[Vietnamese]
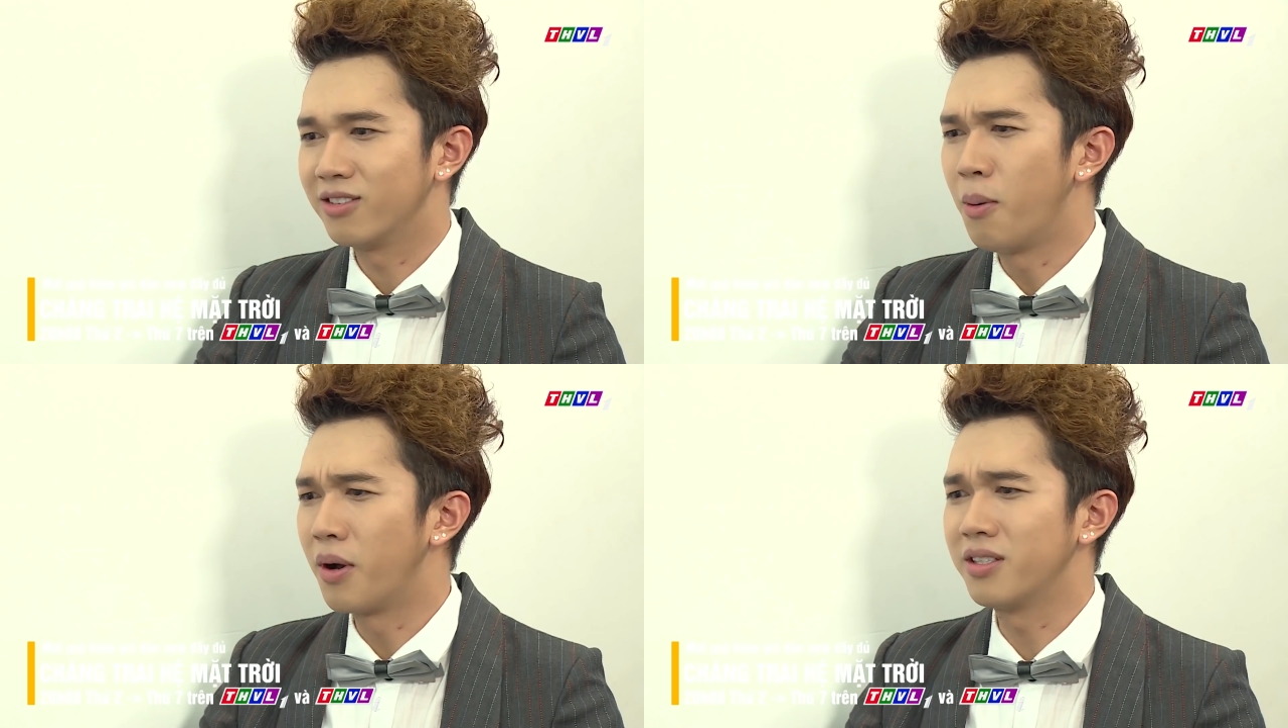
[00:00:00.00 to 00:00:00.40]

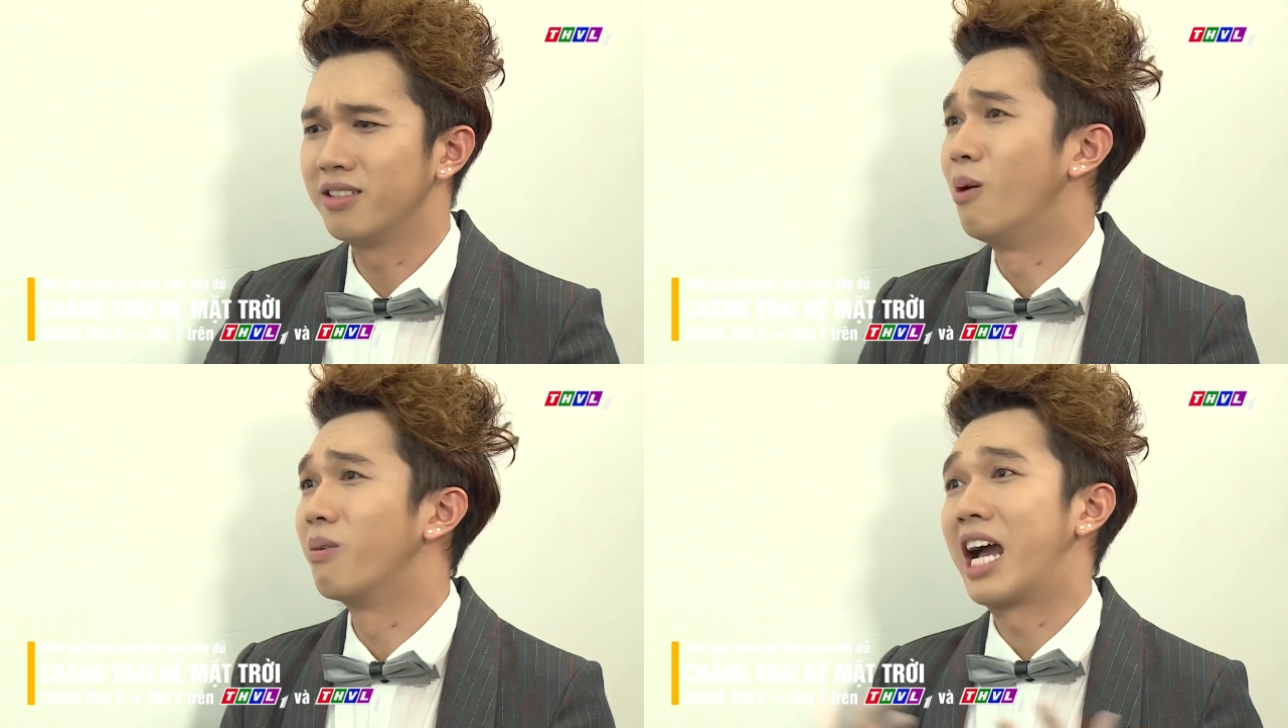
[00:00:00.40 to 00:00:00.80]
có một cái
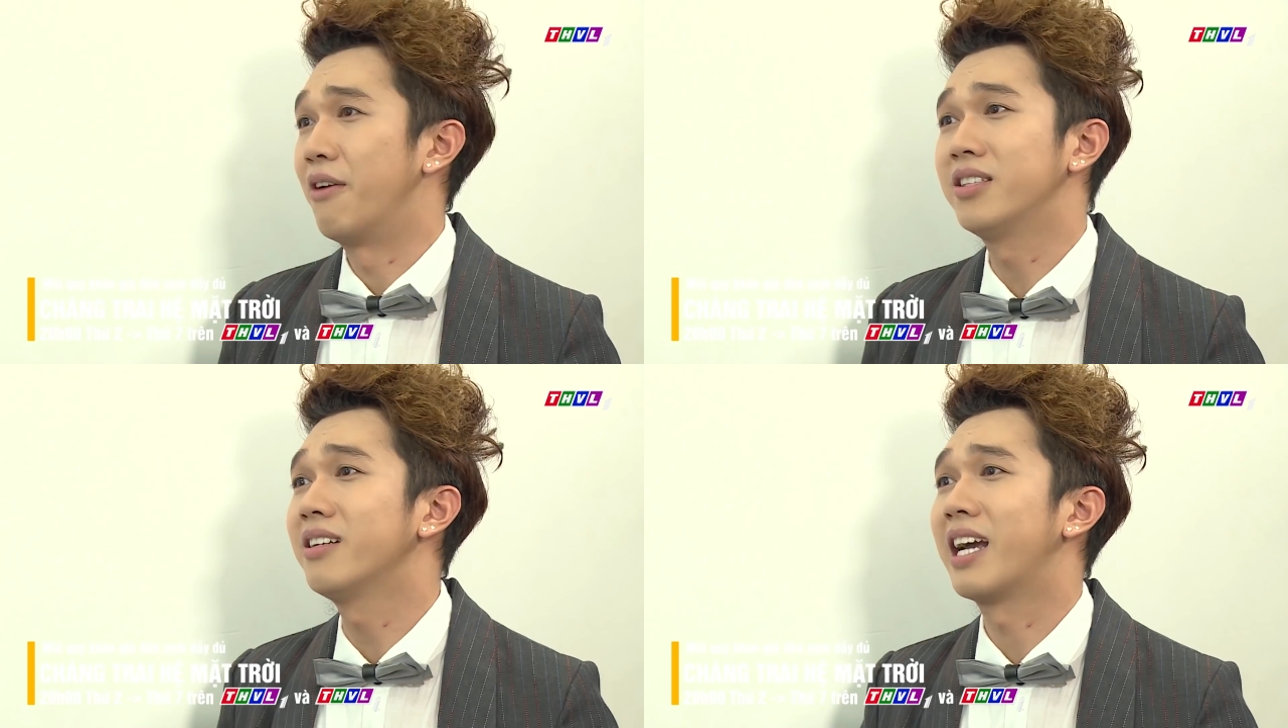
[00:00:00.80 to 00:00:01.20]
sự đồng
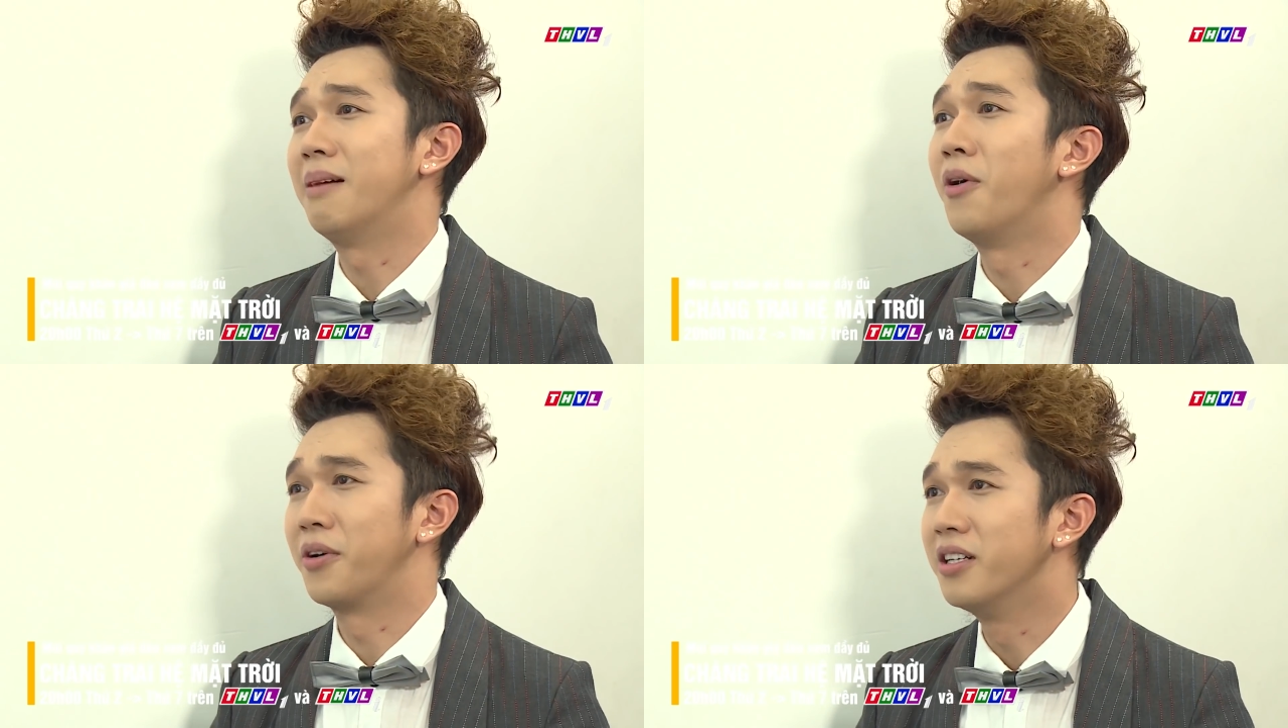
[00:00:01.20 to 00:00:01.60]
cảm với tất cả
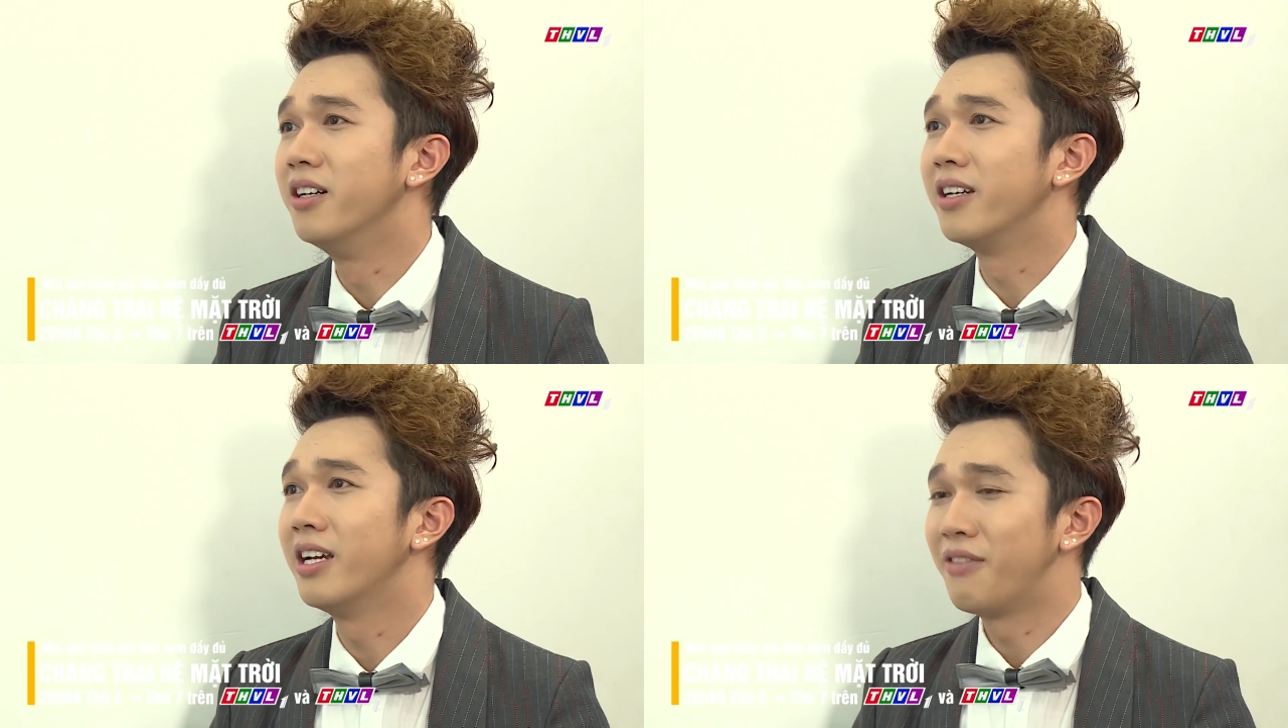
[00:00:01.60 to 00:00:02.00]
mọi
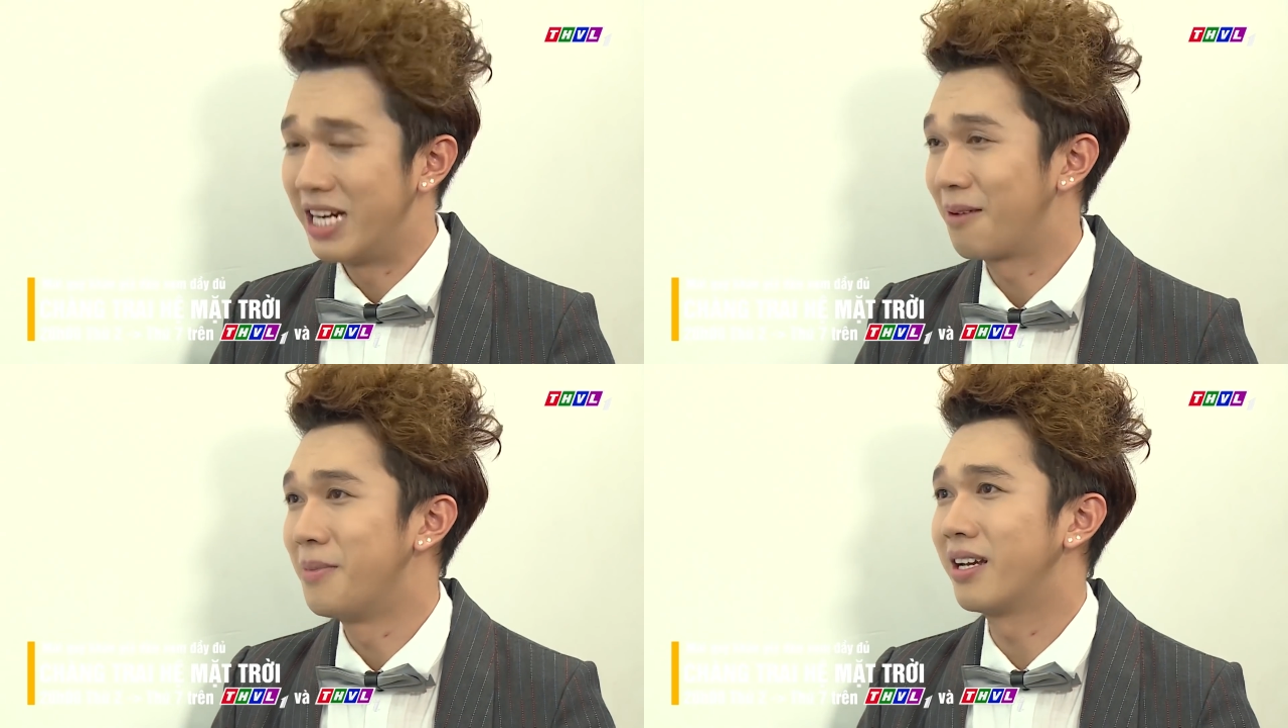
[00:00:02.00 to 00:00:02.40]
người, và
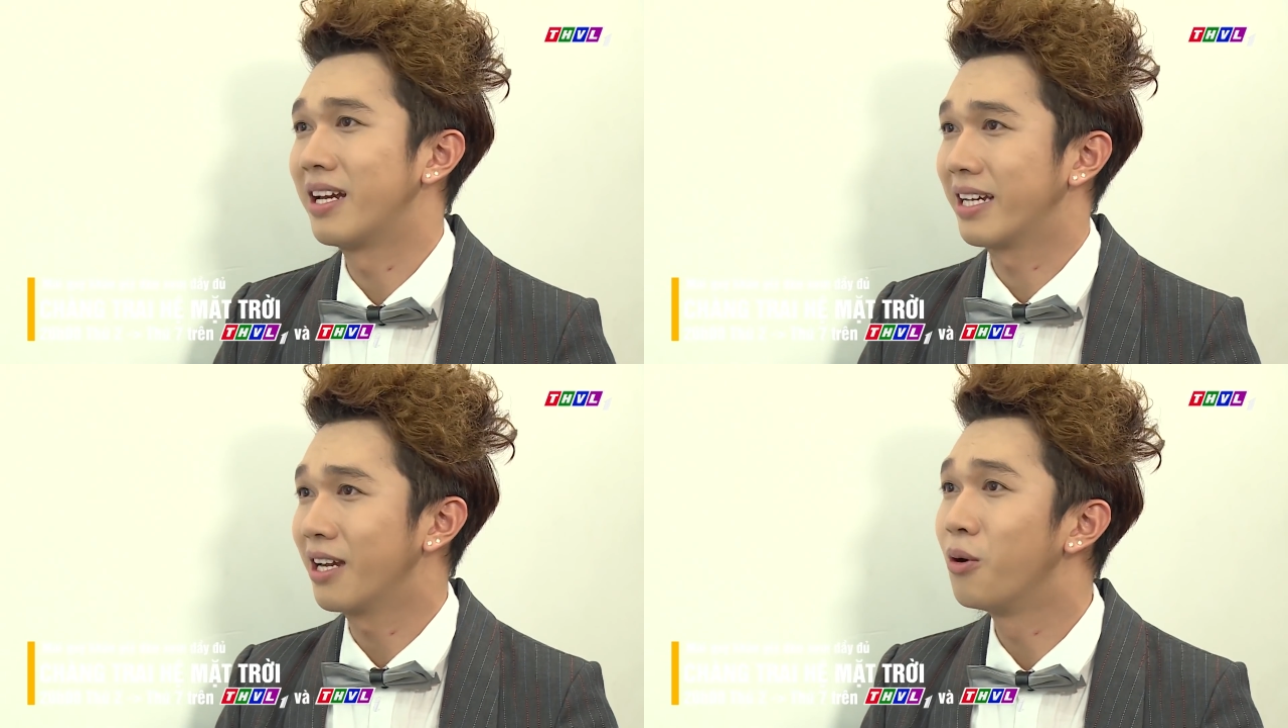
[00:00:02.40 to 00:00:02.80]
đặc biệt
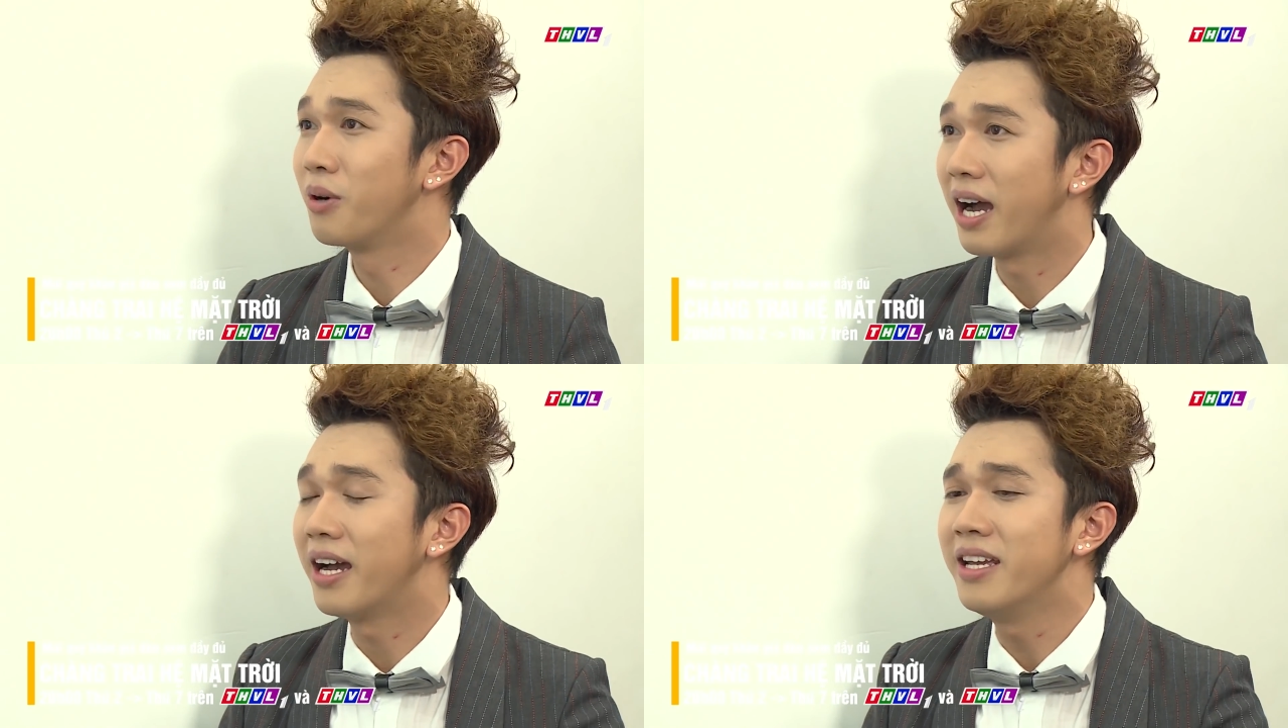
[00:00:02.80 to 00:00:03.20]
là các cô
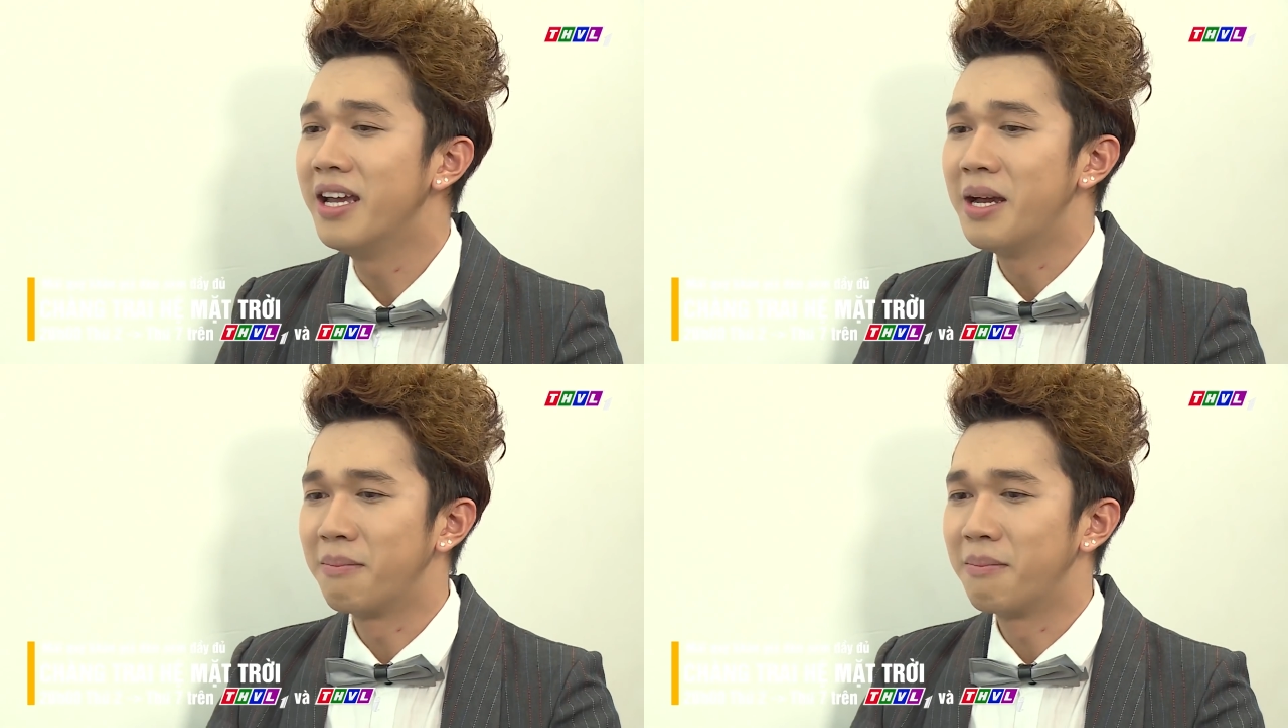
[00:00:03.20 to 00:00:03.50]
gái,